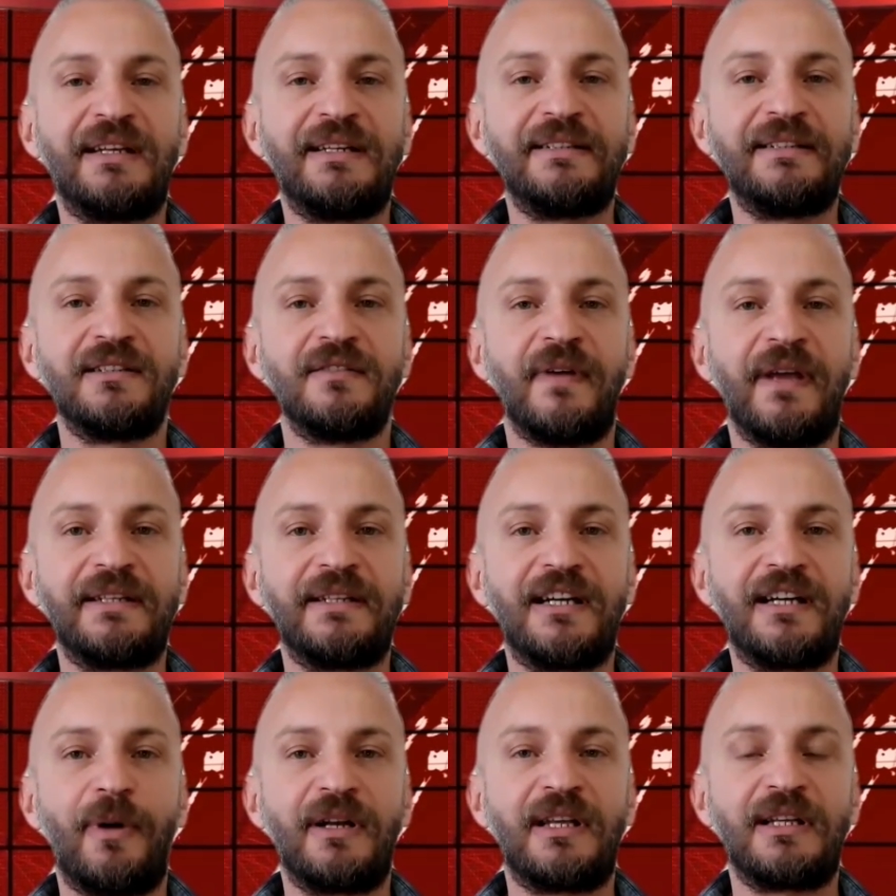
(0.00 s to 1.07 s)
Lidl ve
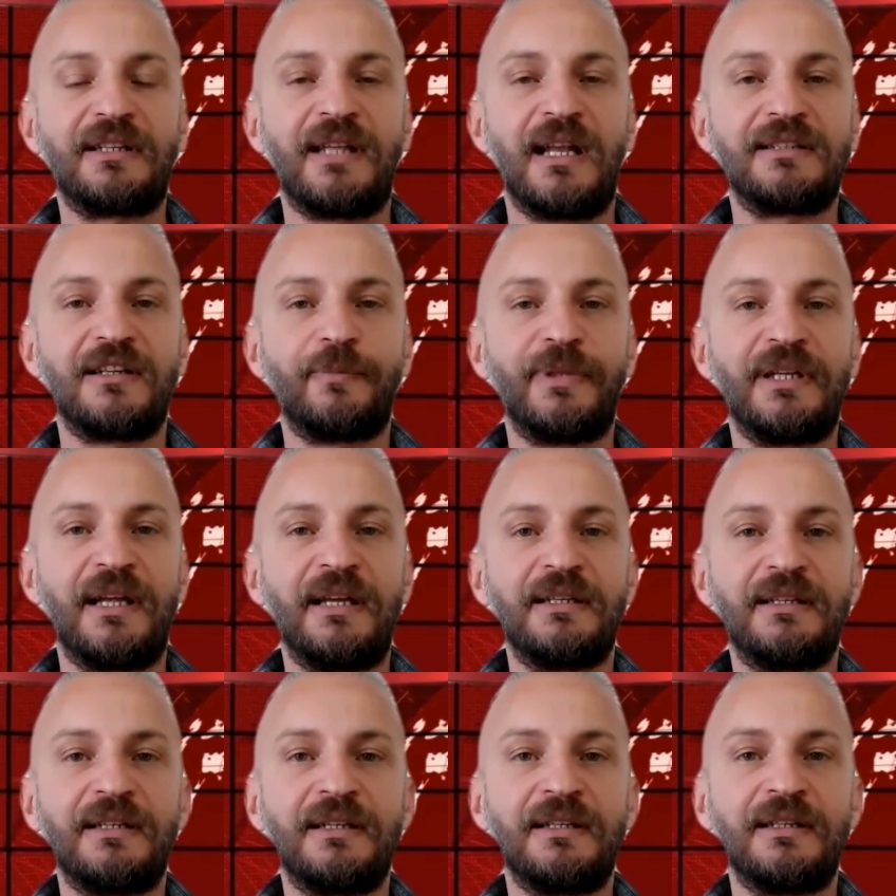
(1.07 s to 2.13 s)
Edeka marketlerde bile
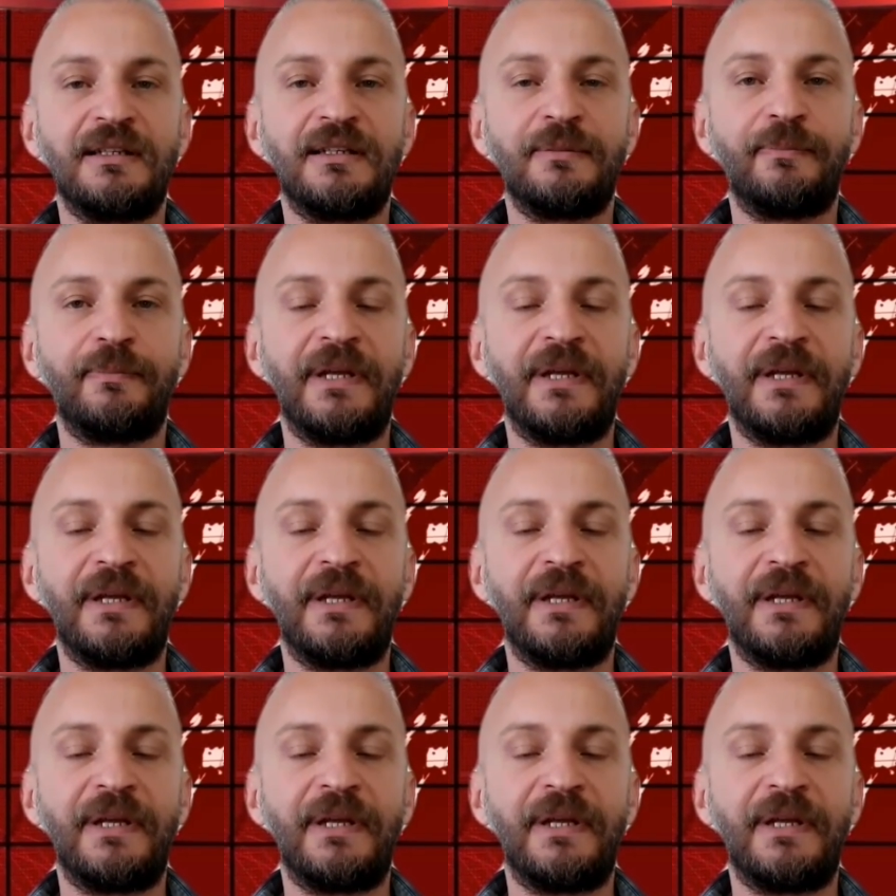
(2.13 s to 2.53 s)
e,